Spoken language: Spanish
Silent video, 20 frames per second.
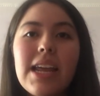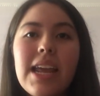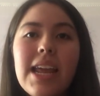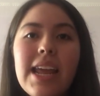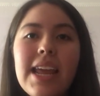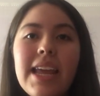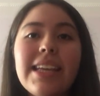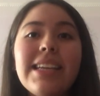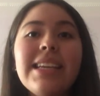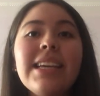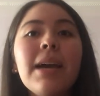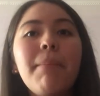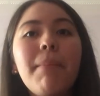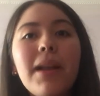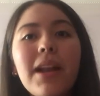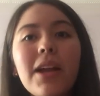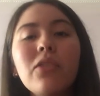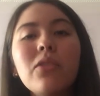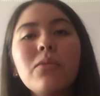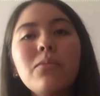Eh, y
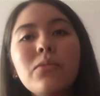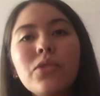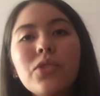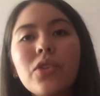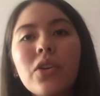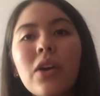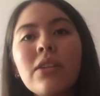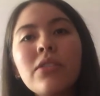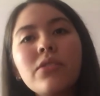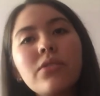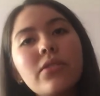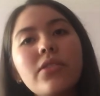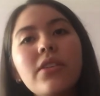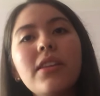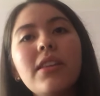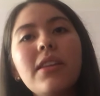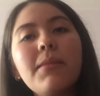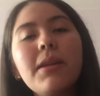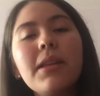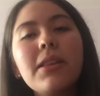apelando mucho a nuestro
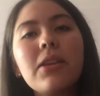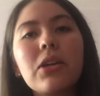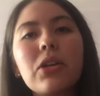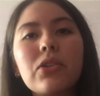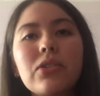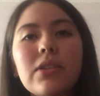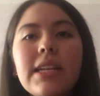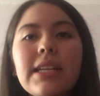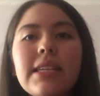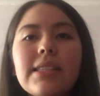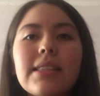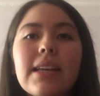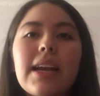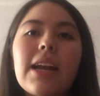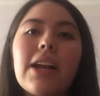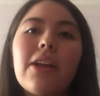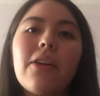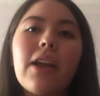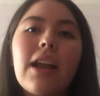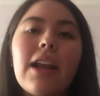sentimiento
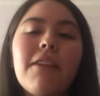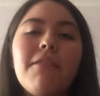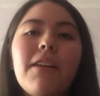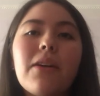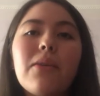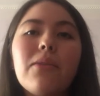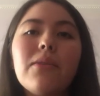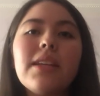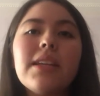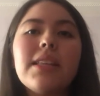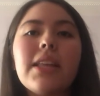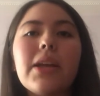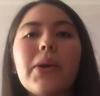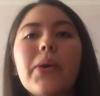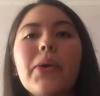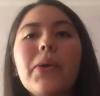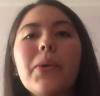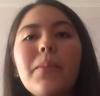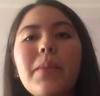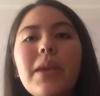rosarista, creo que la Facultad de
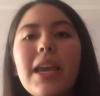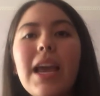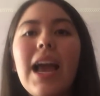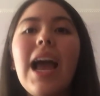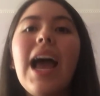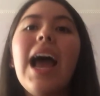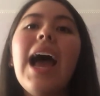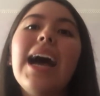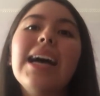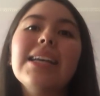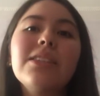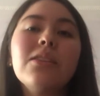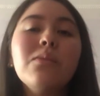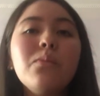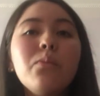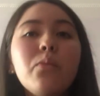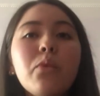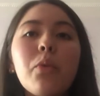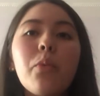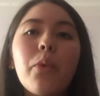Economía hace
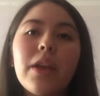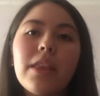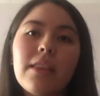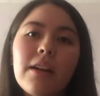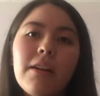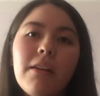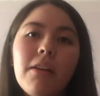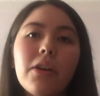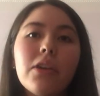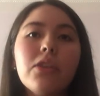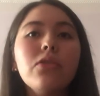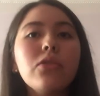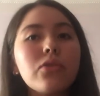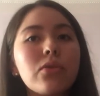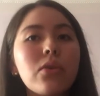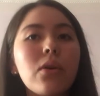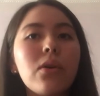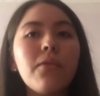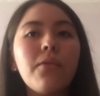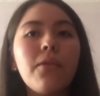un muy buen trabajo en no
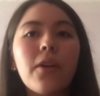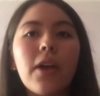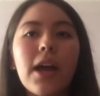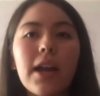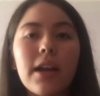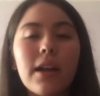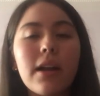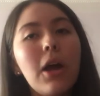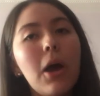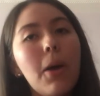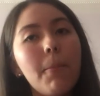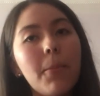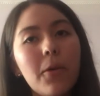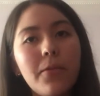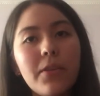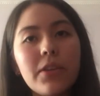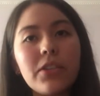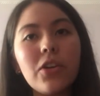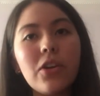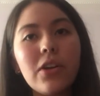solo forjar
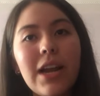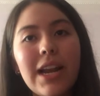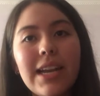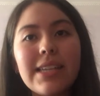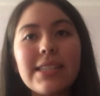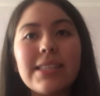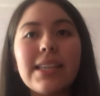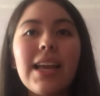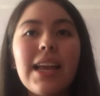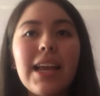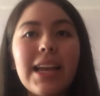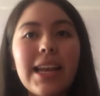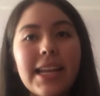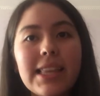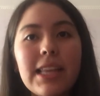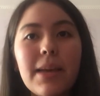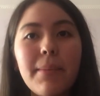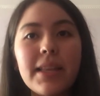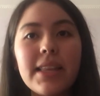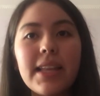profesionales
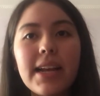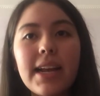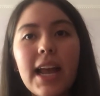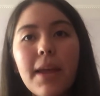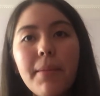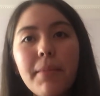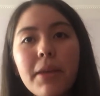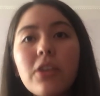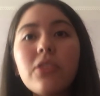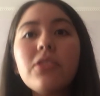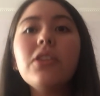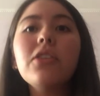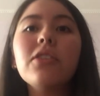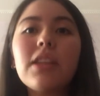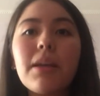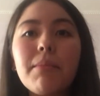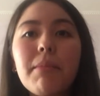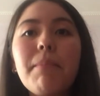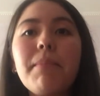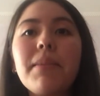netamente académicos,
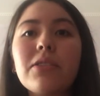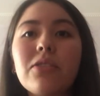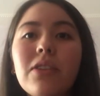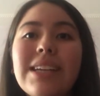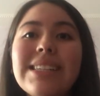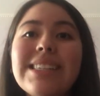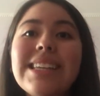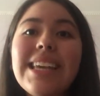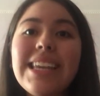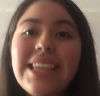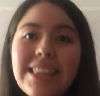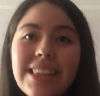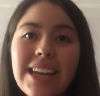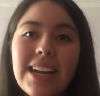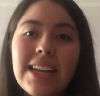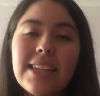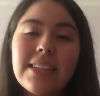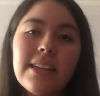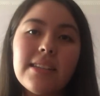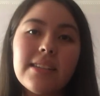sino también personas
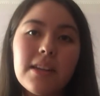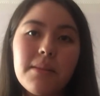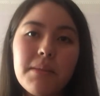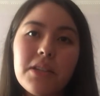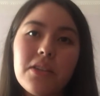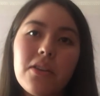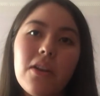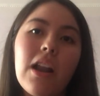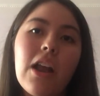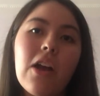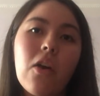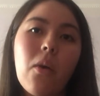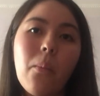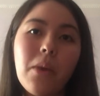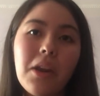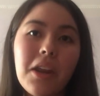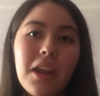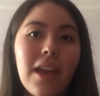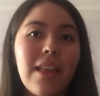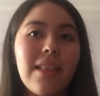íntegras al servicio de la
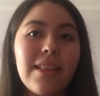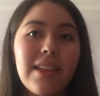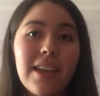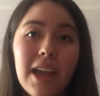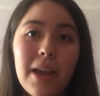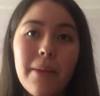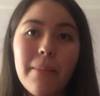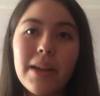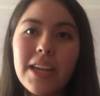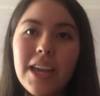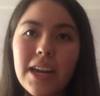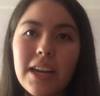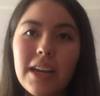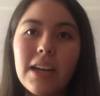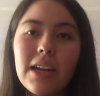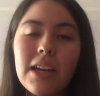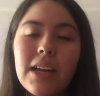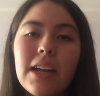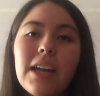comunidad día de mañana.